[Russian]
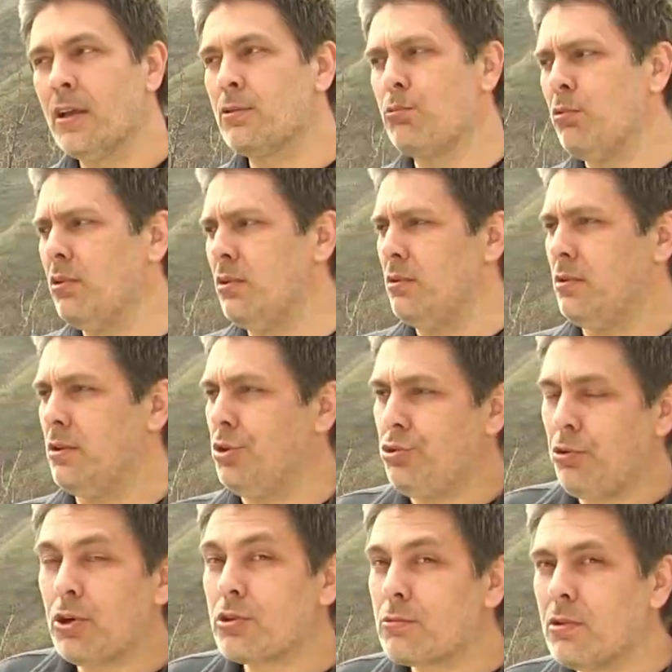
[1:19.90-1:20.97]
то
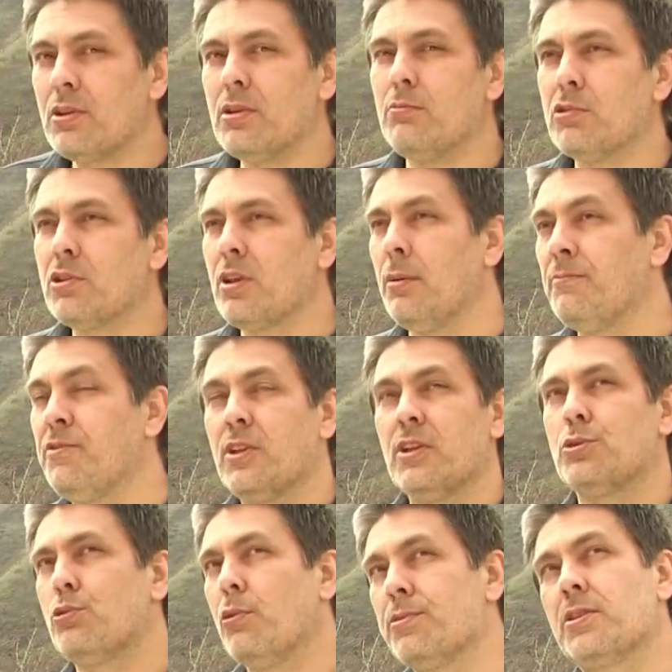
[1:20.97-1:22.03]
еще что-нибудь там,
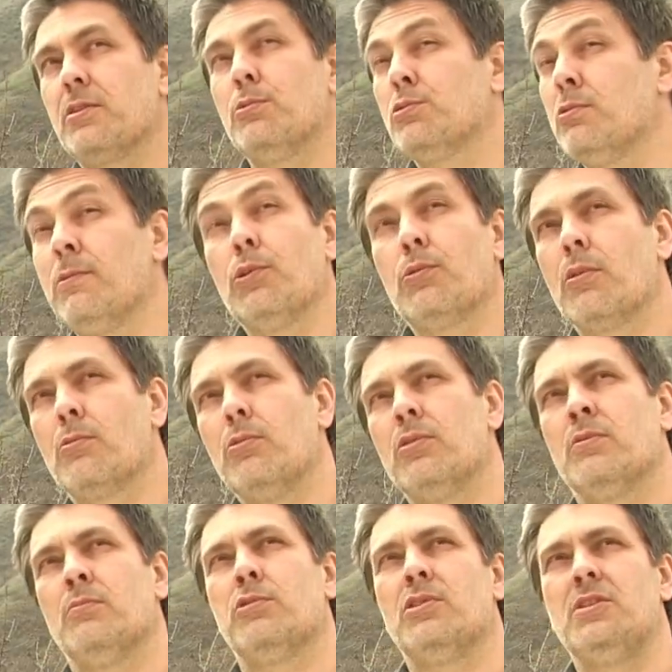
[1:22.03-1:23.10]
философскую свою
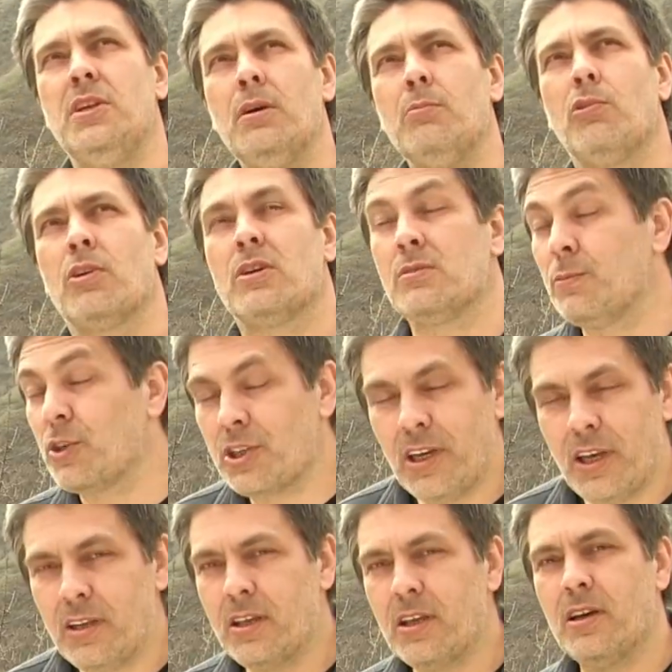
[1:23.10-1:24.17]
какую-нибудь тему,
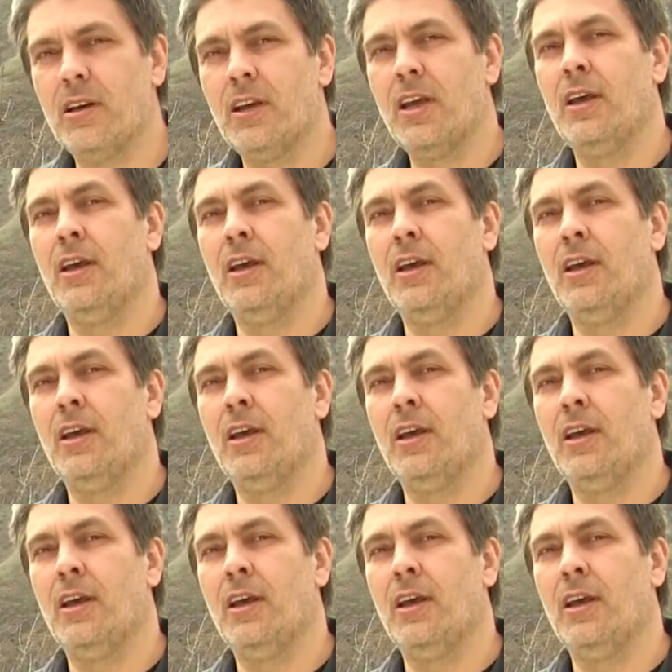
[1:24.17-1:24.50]
размышления.